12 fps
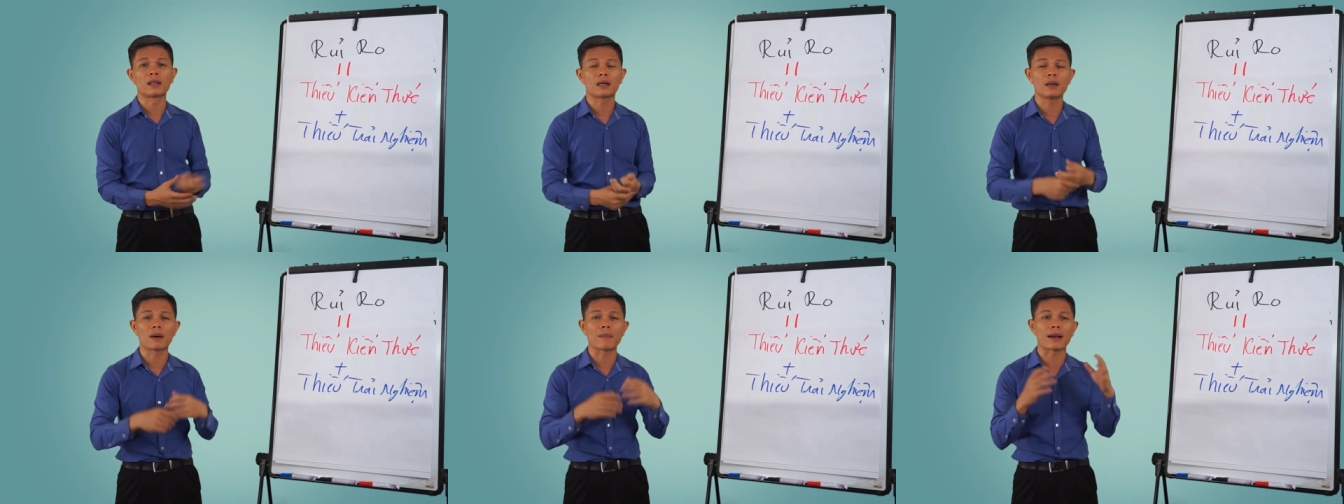Thì
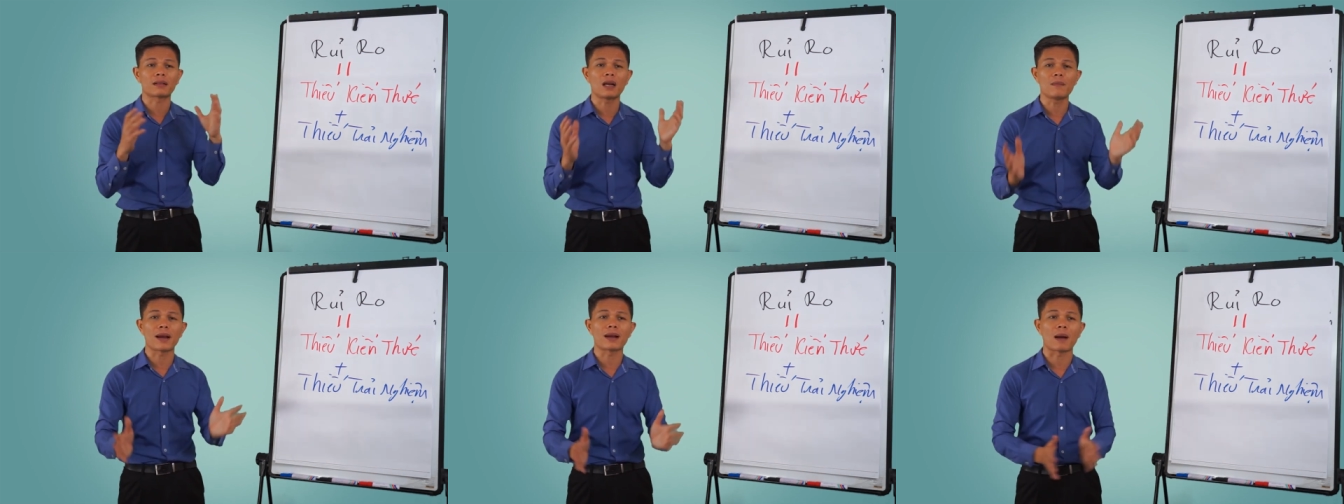khi mà bạn
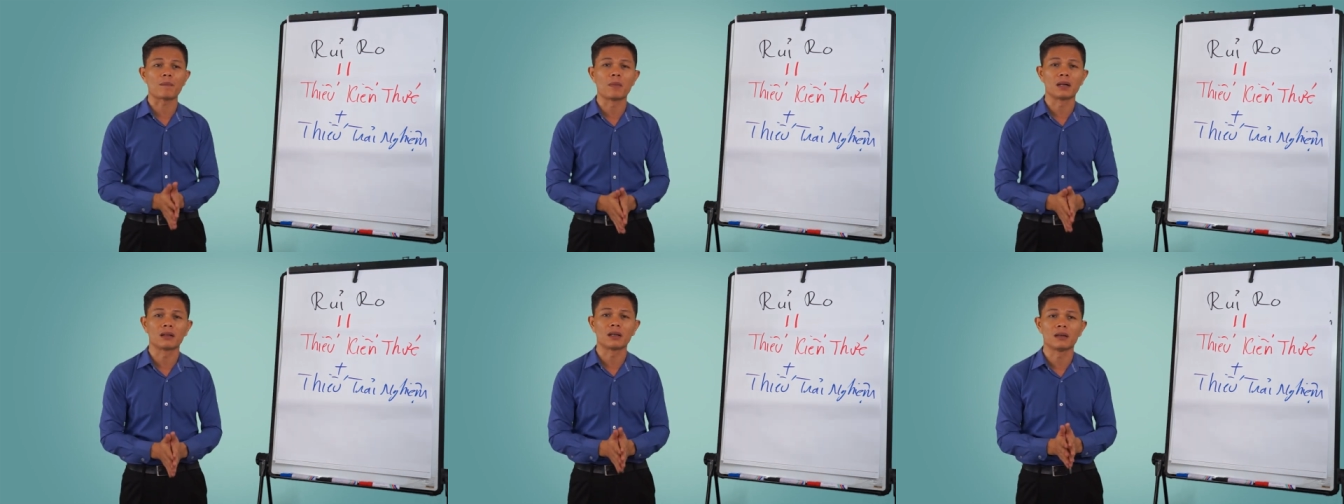tới bạn gặp
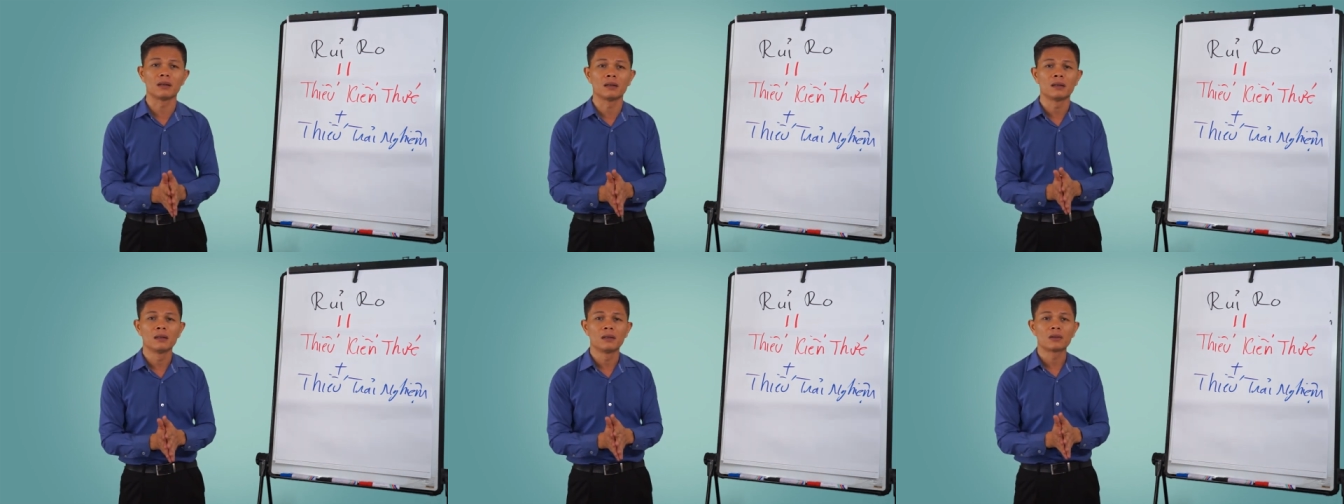mình
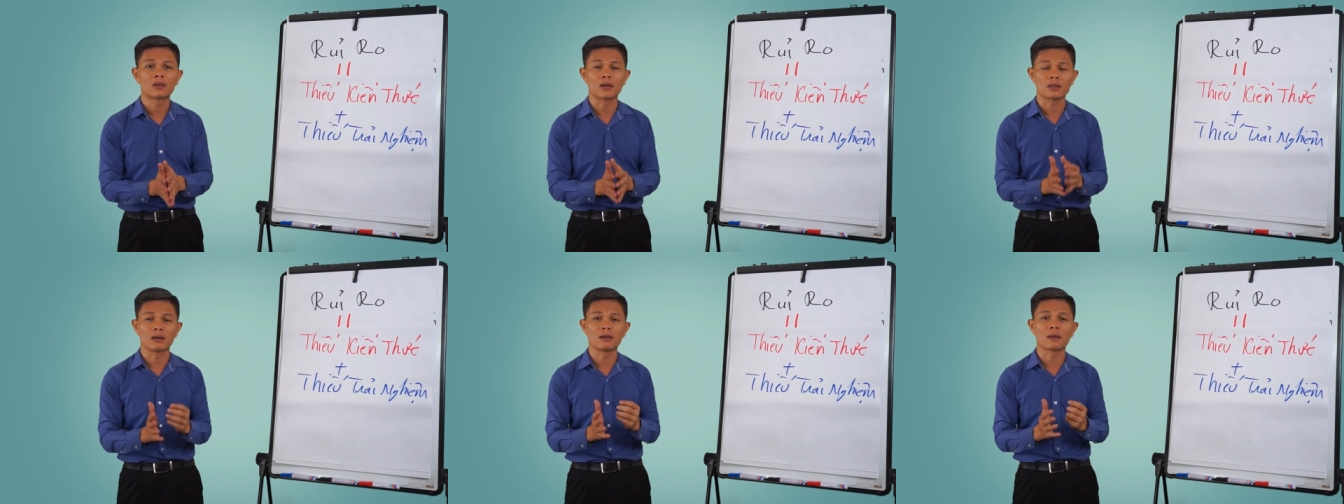thì
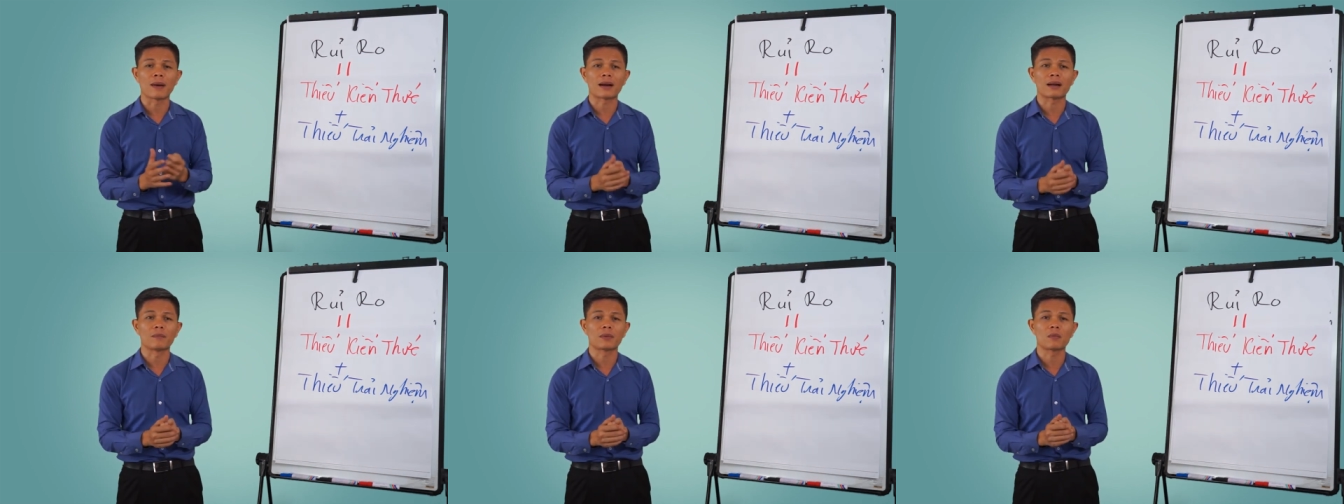thực sự là
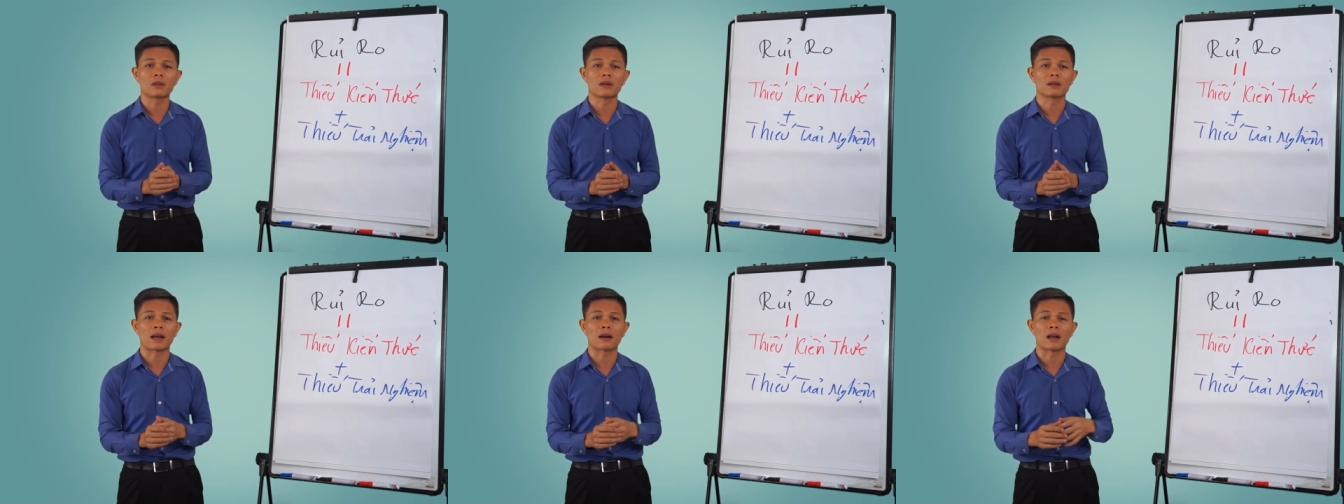bạn nằm trong cái
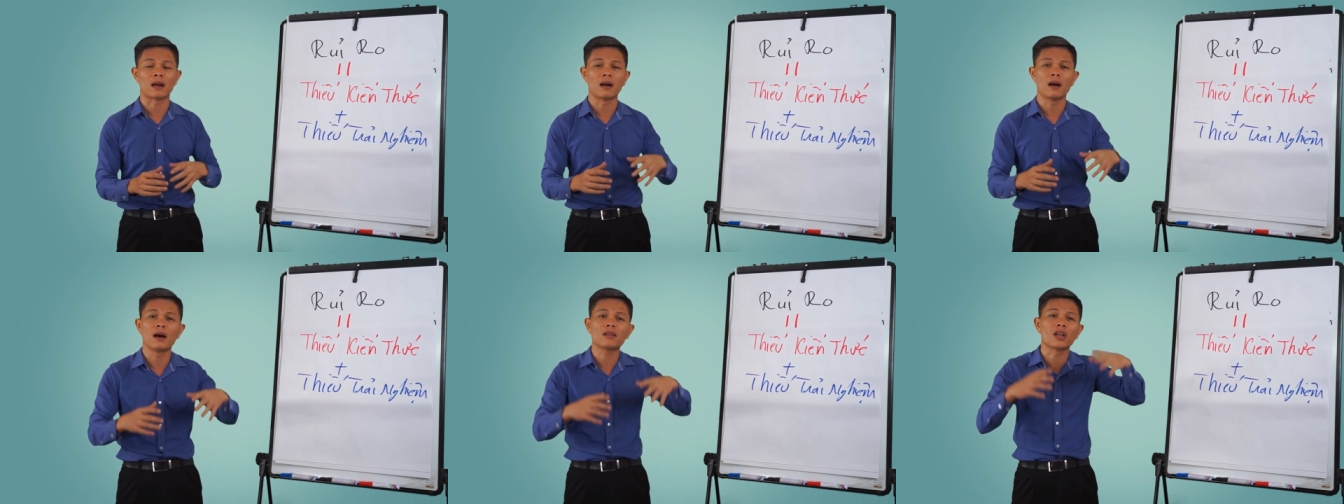tình trạng là
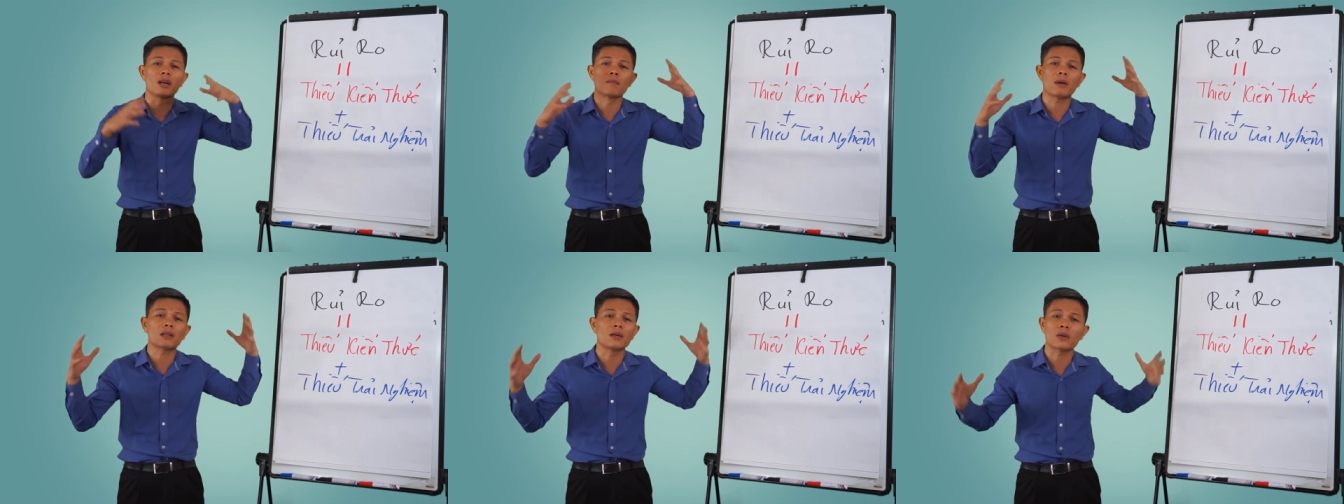hết tiền
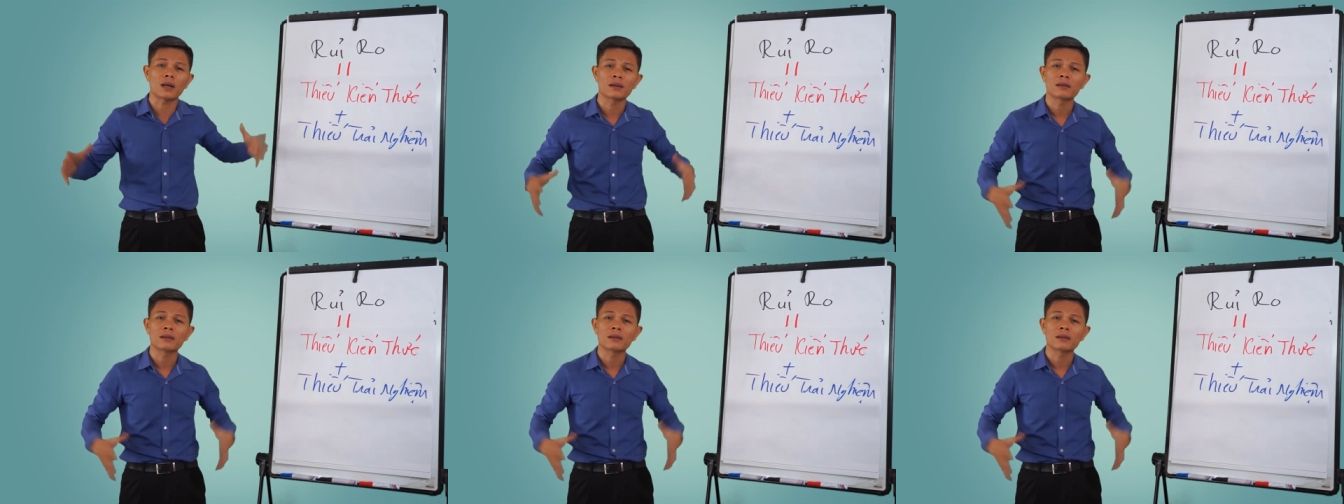mất tiêu rồi,